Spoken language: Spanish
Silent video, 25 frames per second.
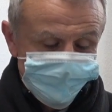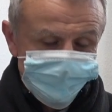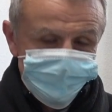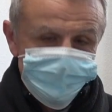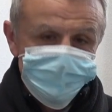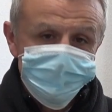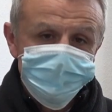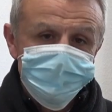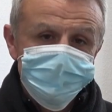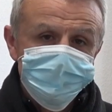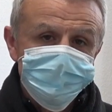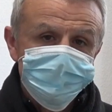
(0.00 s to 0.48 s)

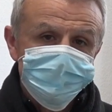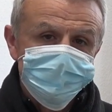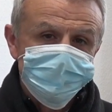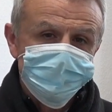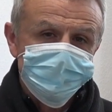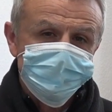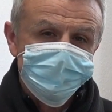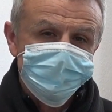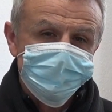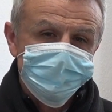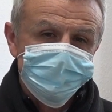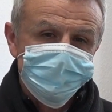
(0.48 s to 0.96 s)
Y
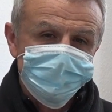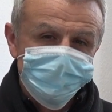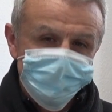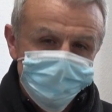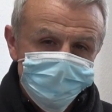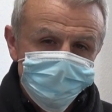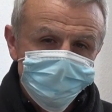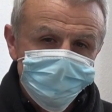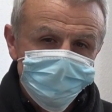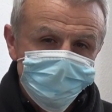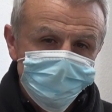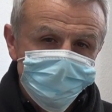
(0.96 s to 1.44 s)

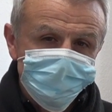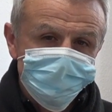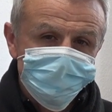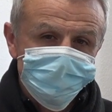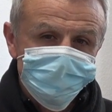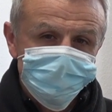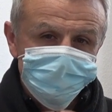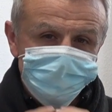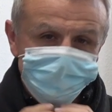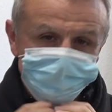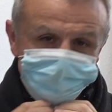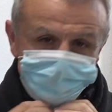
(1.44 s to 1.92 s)
quiero
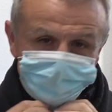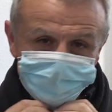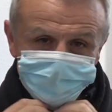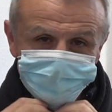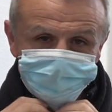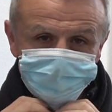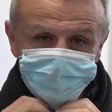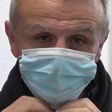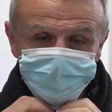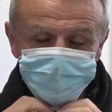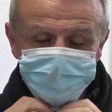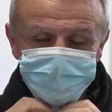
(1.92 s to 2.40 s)
también
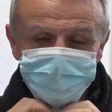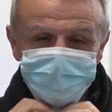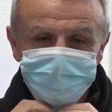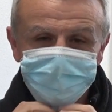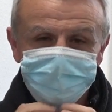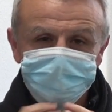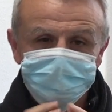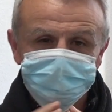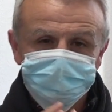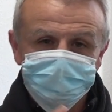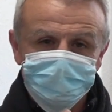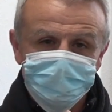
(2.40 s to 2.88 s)

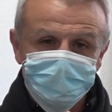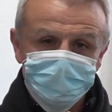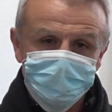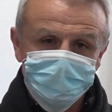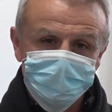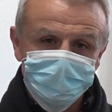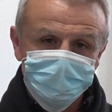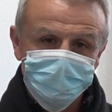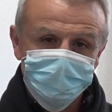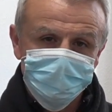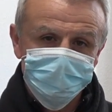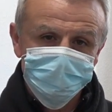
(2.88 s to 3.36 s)
aprovechar
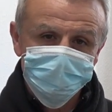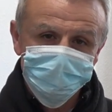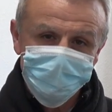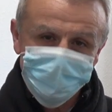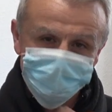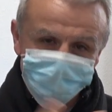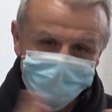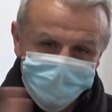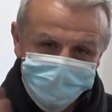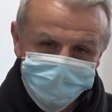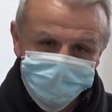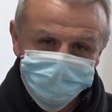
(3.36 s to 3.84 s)
una
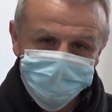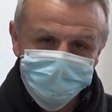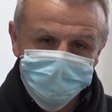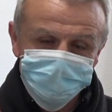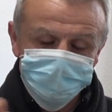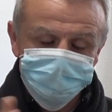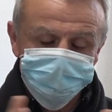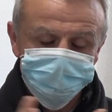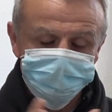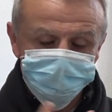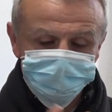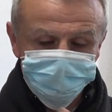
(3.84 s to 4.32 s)
parte
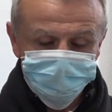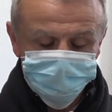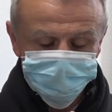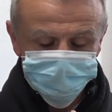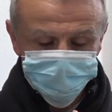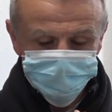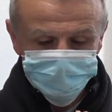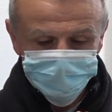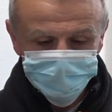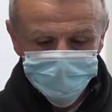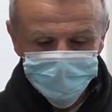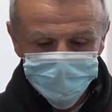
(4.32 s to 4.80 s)

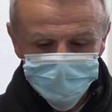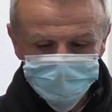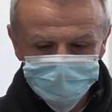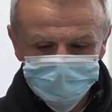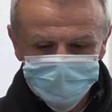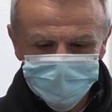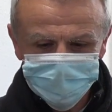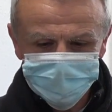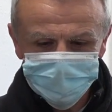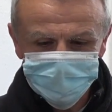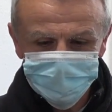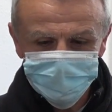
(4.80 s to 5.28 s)

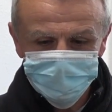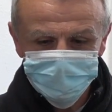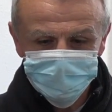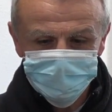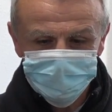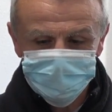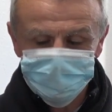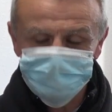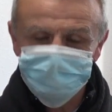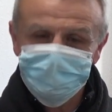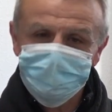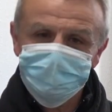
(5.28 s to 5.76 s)
para,
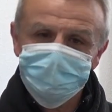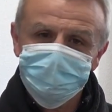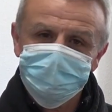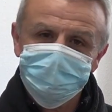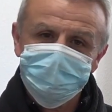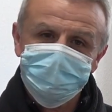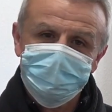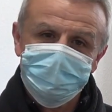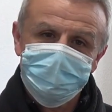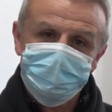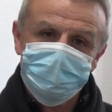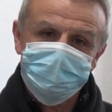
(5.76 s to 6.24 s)
además de
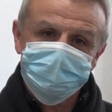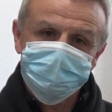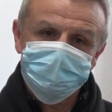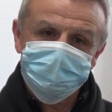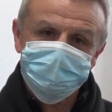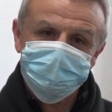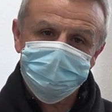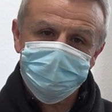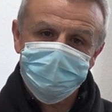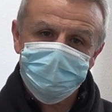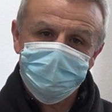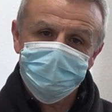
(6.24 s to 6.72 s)

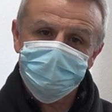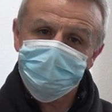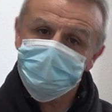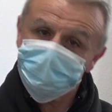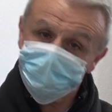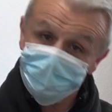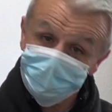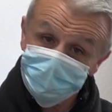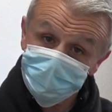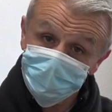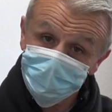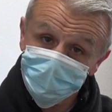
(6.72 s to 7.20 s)
esta,
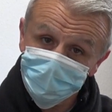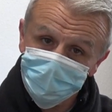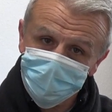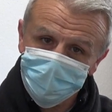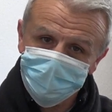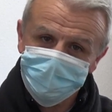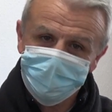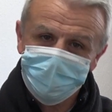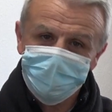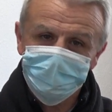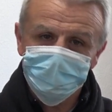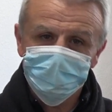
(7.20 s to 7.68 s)
información que he
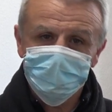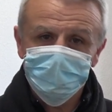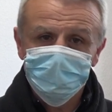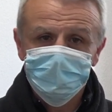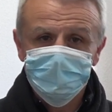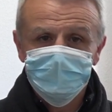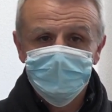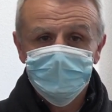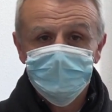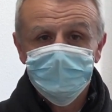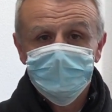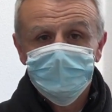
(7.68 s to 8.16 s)
dado
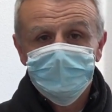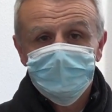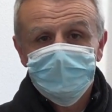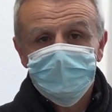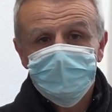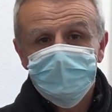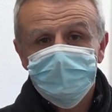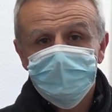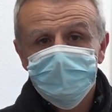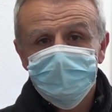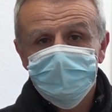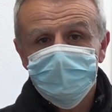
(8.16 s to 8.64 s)

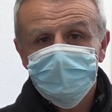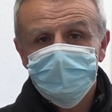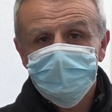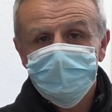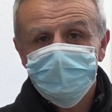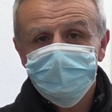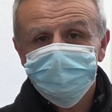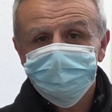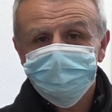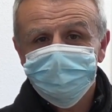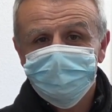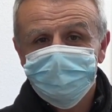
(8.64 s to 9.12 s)
y
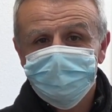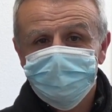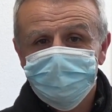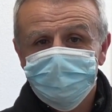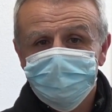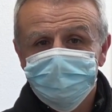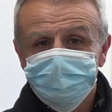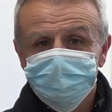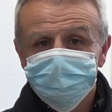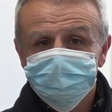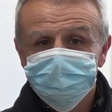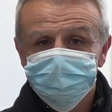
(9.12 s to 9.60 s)
esta
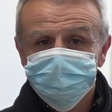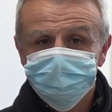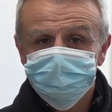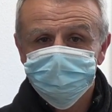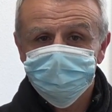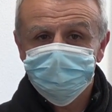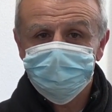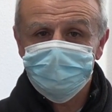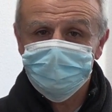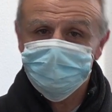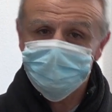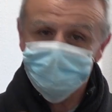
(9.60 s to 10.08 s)
mm,
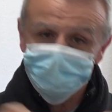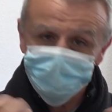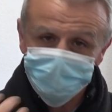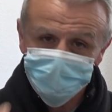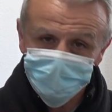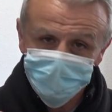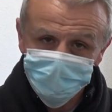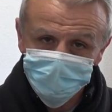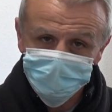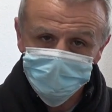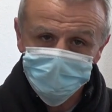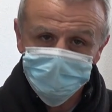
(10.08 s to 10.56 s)

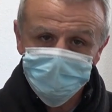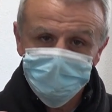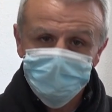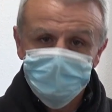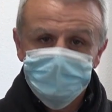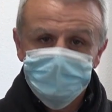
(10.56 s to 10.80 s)
petición